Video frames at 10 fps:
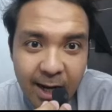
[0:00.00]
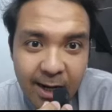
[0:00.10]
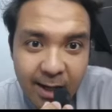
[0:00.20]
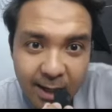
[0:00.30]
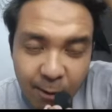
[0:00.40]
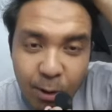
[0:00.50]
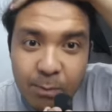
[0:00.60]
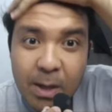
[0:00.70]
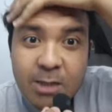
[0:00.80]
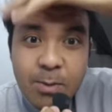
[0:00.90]
lainnya kan kayak
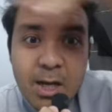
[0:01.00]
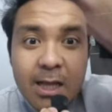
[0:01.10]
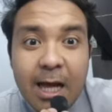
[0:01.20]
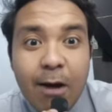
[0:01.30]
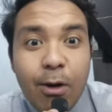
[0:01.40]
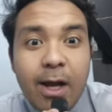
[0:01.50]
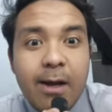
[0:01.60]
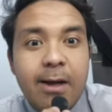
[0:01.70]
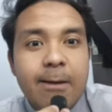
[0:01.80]
One Punch Man lah taro ya